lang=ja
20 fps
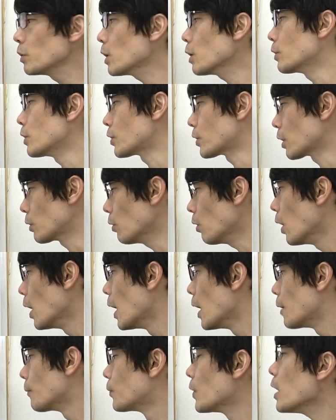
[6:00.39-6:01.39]
みたんですけど、
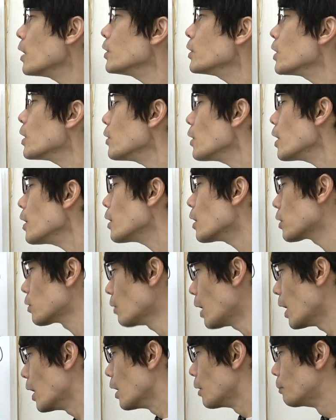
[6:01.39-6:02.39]
南山大
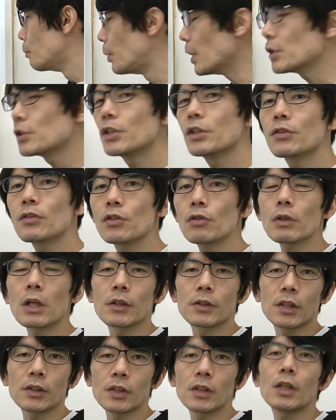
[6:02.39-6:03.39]
学は別室受
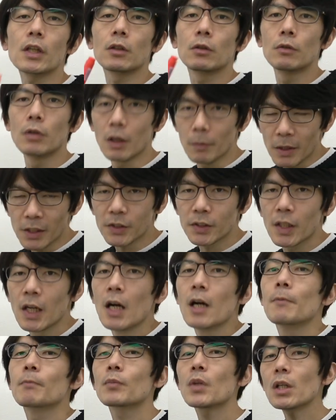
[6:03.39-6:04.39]
験させてくれま
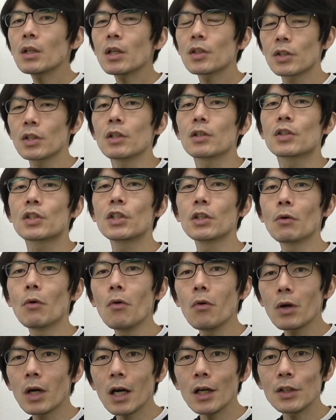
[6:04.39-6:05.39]
す。ただし地
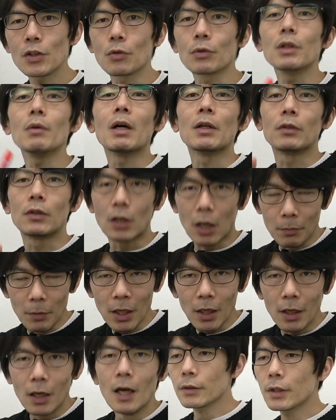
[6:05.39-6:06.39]
方会場では
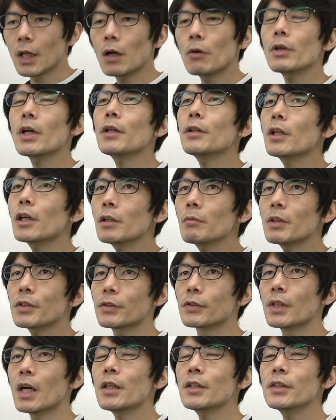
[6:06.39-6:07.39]
ダメ名古屋にありま
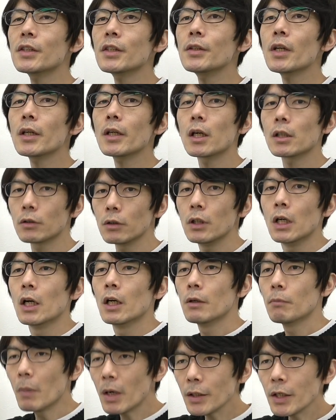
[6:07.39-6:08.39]
す南山大学
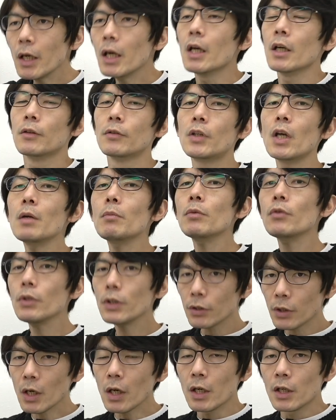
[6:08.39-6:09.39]
まで出向
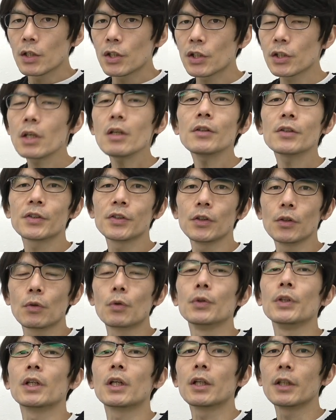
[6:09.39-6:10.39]
いて試験する
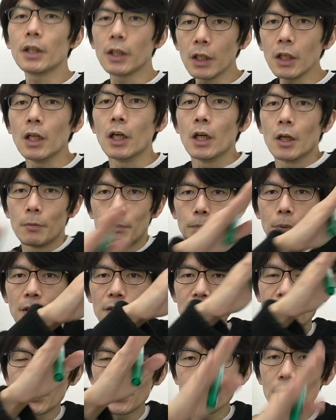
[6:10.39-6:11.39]
子に限り
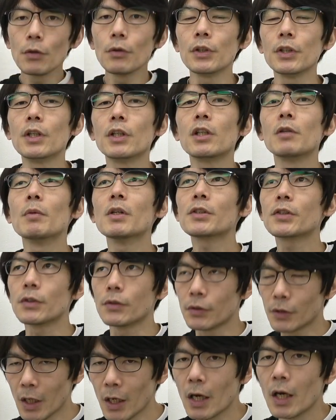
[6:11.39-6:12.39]
別室用意できます
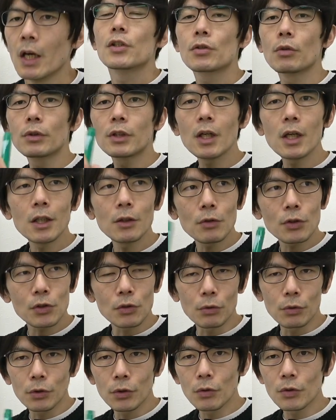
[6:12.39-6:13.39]
んで所定の
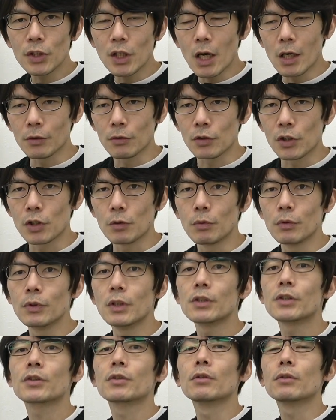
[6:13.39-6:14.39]
書類をちゃんと自分
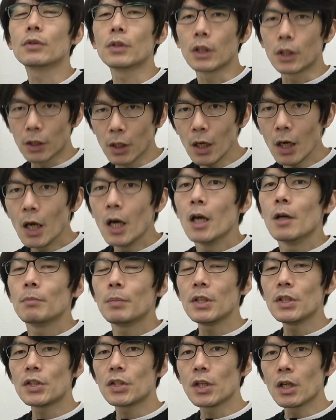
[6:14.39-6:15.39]
で作ってきて
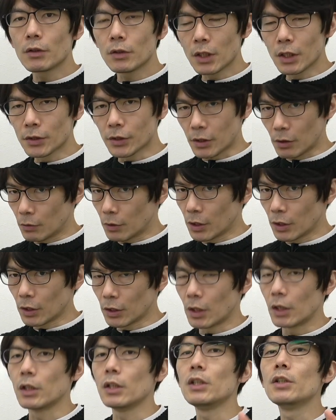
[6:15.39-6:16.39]
PCR 検査受けて
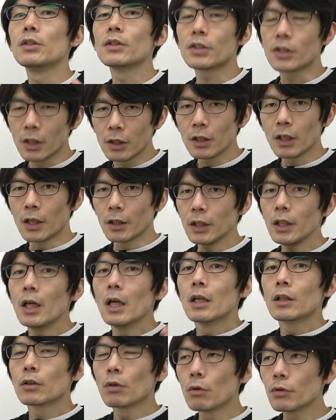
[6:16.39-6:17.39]
きて陰性であり
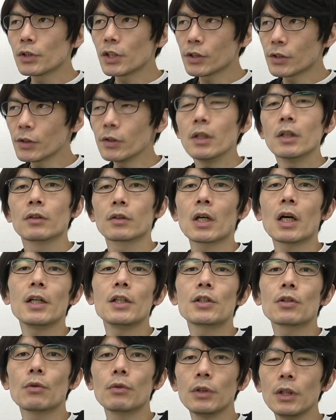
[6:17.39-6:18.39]
当日
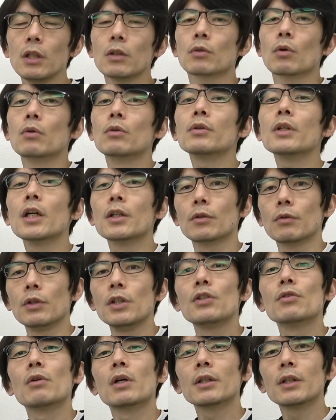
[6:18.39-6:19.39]
体調に特段の
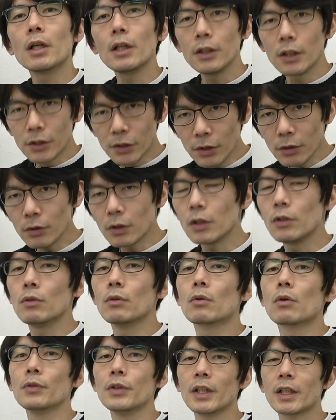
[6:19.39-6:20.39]
異常がないですってい
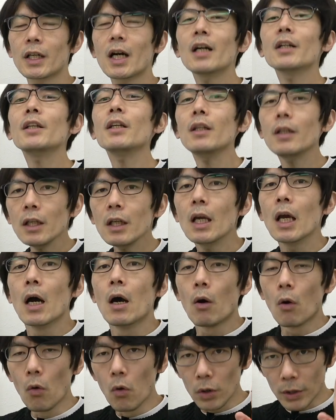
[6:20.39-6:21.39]
う子に限り
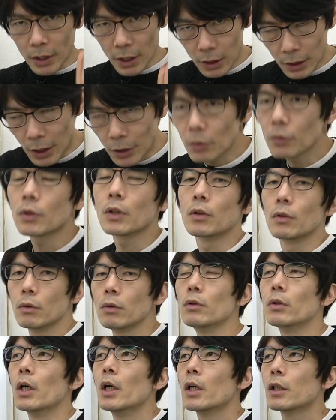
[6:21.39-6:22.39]
OK だよってい
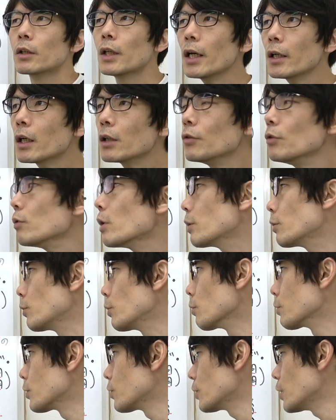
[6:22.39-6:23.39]
う大学入学
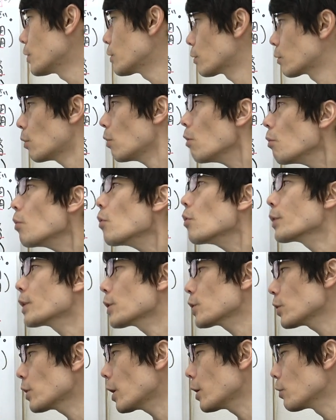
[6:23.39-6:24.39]
共通テストとほぼ
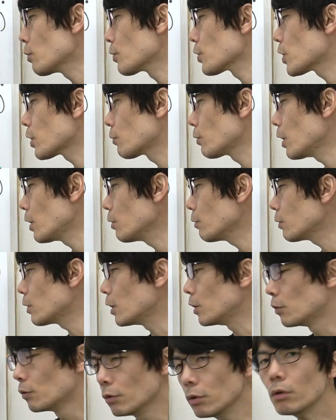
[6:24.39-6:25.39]
同じ対応してくれるっ
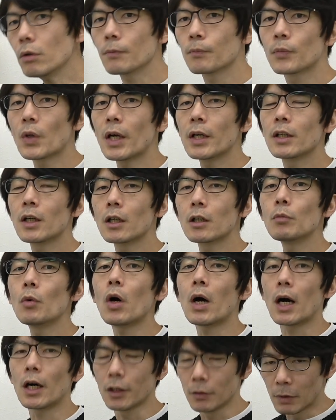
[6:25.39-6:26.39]
ていう大学
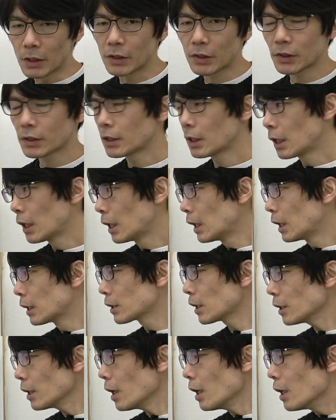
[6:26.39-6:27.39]
もあります
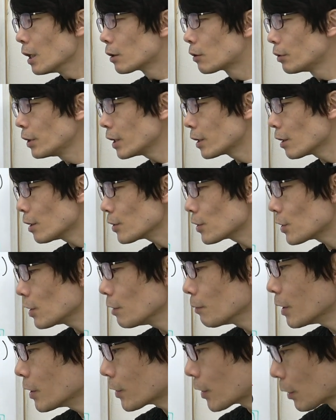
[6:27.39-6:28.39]
ただ繰り返し
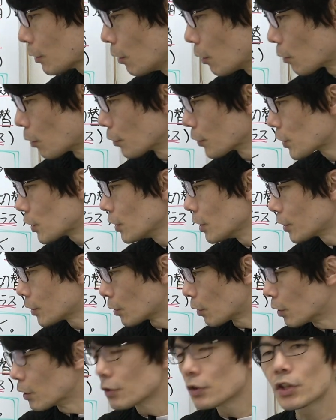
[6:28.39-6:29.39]
言いますけどこっちです
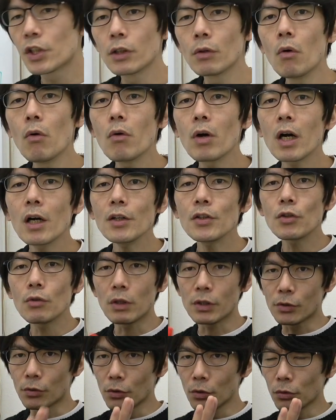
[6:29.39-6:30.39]
よ地方会場
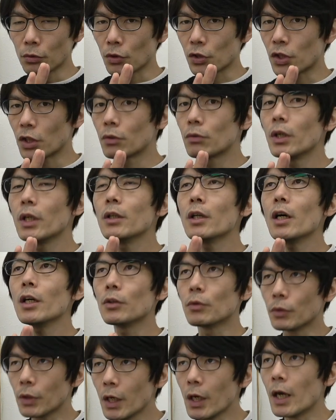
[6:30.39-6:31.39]
はそういうことをしてくれな
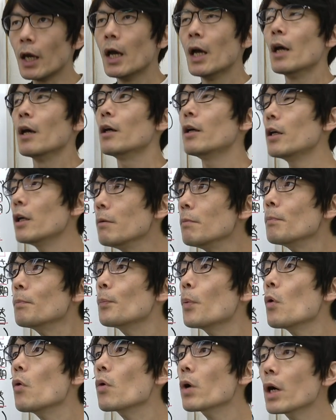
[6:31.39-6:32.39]
いので遠
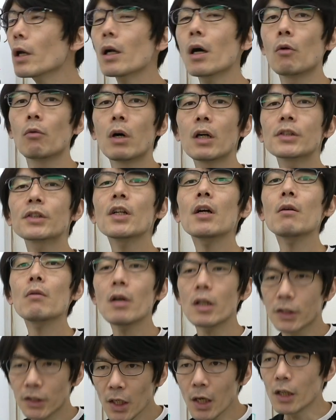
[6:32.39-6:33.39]
方からわざ
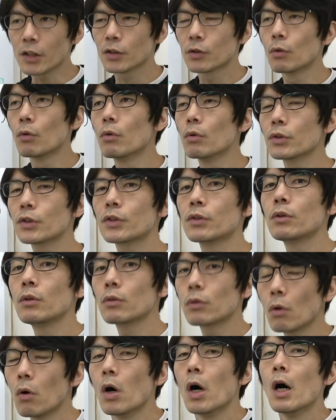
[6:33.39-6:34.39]
わざそうす
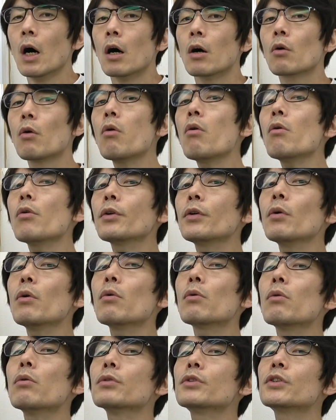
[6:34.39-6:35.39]
ると公
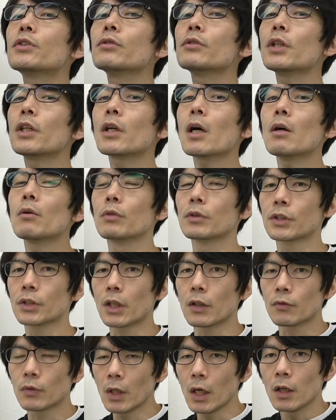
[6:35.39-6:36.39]
共交通機関を
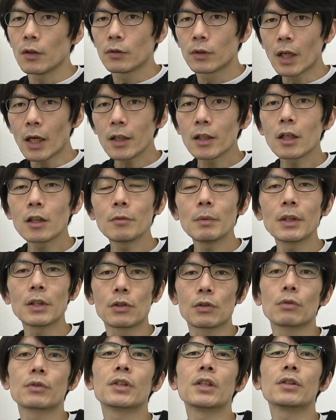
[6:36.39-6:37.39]
使って大学ま
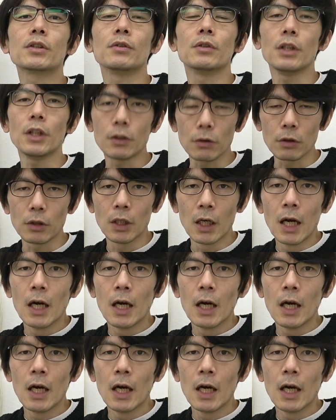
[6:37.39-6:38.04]
で直接行く